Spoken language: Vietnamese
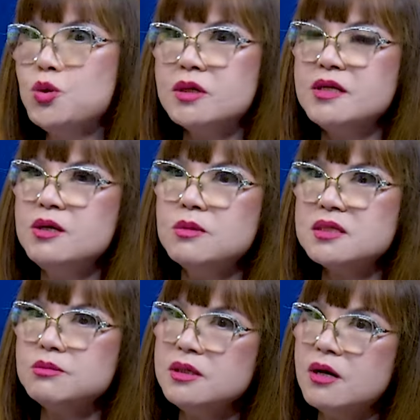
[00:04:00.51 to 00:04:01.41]
thật nhiều mà
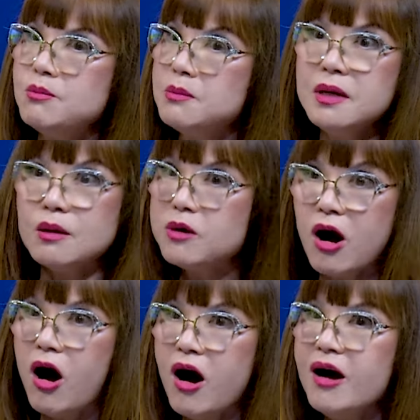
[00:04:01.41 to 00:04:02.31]
trong khi đó mình biết không
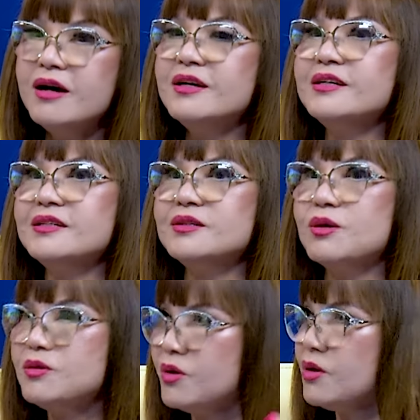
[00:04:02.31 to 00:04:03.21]
có.
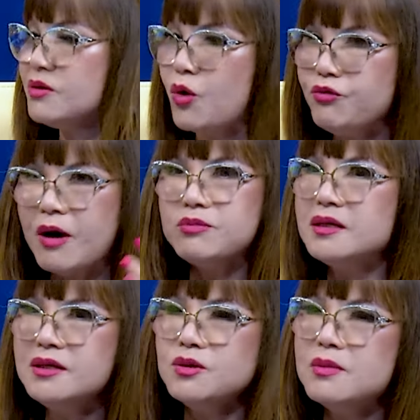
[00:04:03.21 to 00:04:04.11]
Cậu có nói thổi phồng
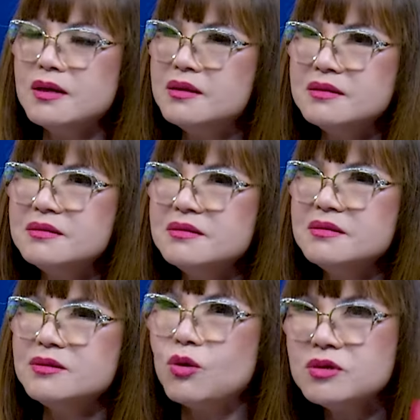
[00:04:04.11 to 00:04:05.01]
những điều mà
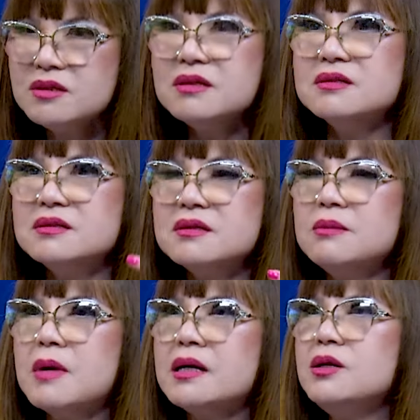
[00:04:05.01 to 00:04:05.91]
cậu tưởng tượng,
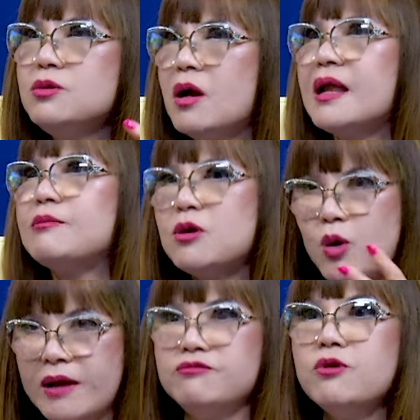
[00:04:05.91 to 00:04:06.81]
nhưng mà cái điều đó làm cho cô
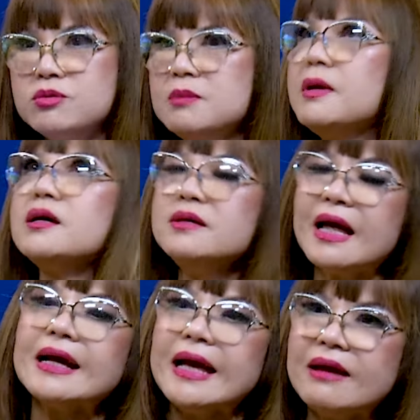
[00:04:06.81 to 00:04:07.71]
hạnh phúc thì mình cũng
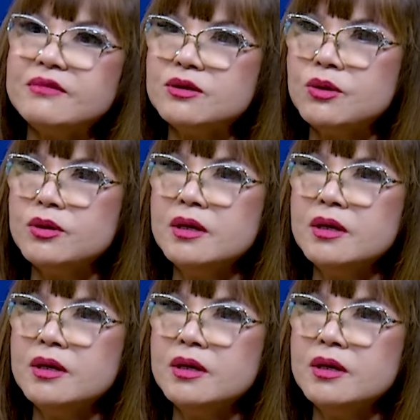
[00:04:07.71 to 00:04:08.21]
đáng nghe vậy thôi.